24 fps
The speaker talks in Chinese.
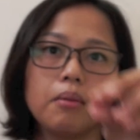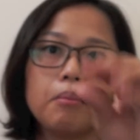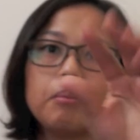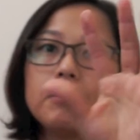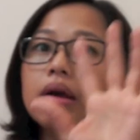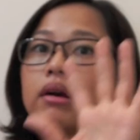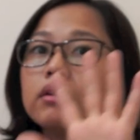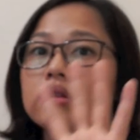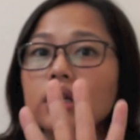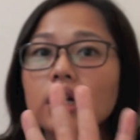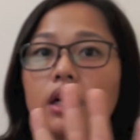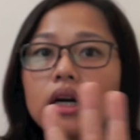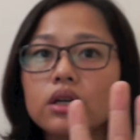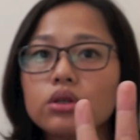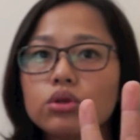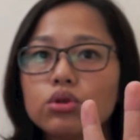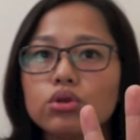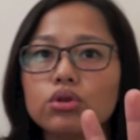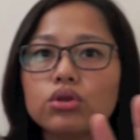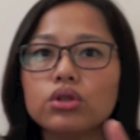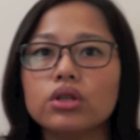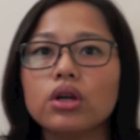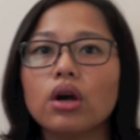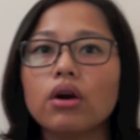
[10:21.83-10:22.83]
没有任何
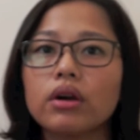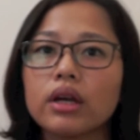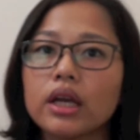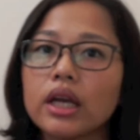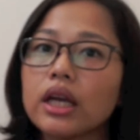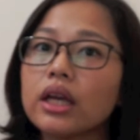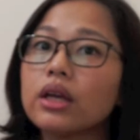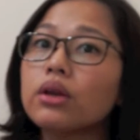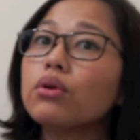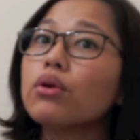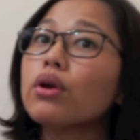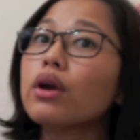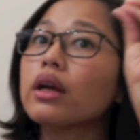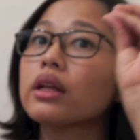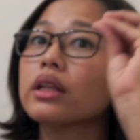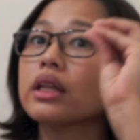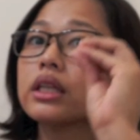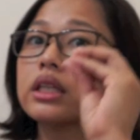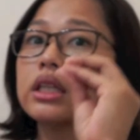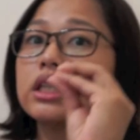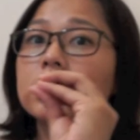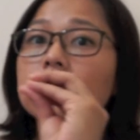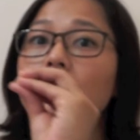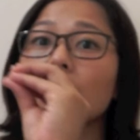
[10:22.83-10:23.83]
剧用音乐
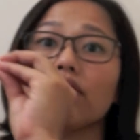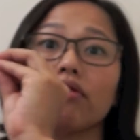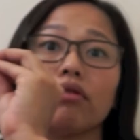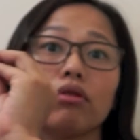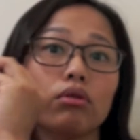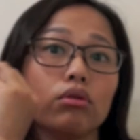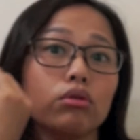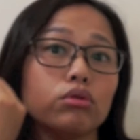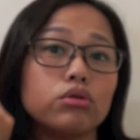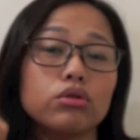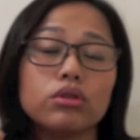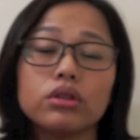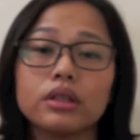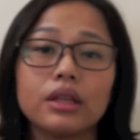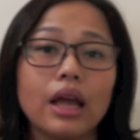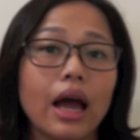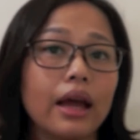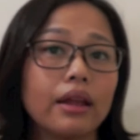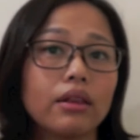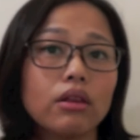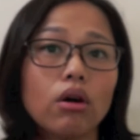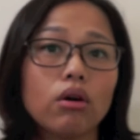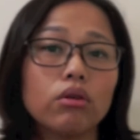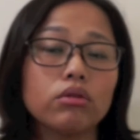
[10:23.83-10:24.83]
的起伏去
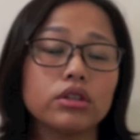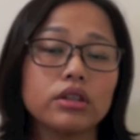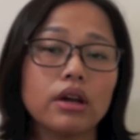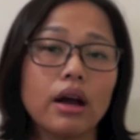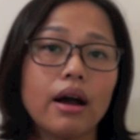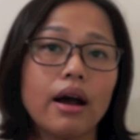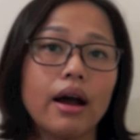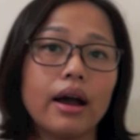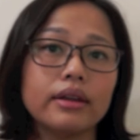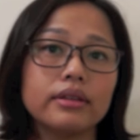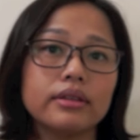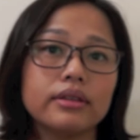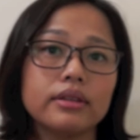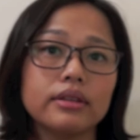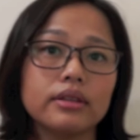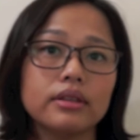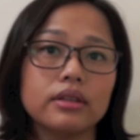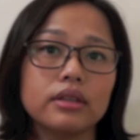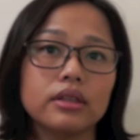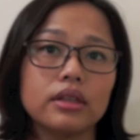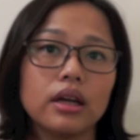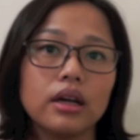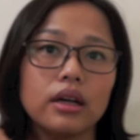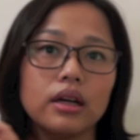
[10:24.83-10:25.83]
带动小孩子
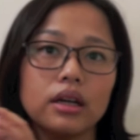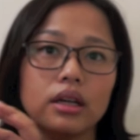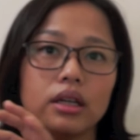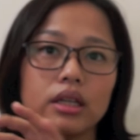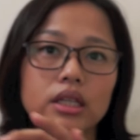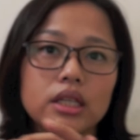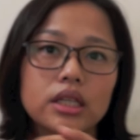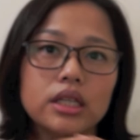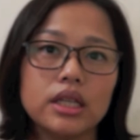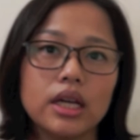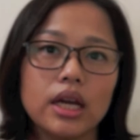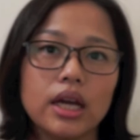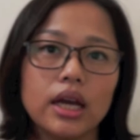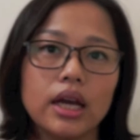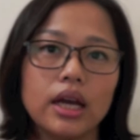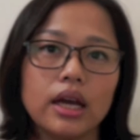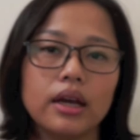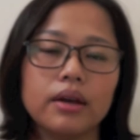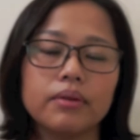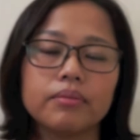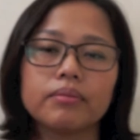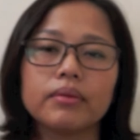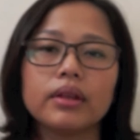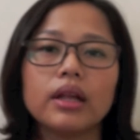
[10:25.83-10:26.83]
的一
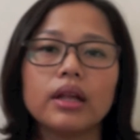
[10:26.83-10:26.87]
些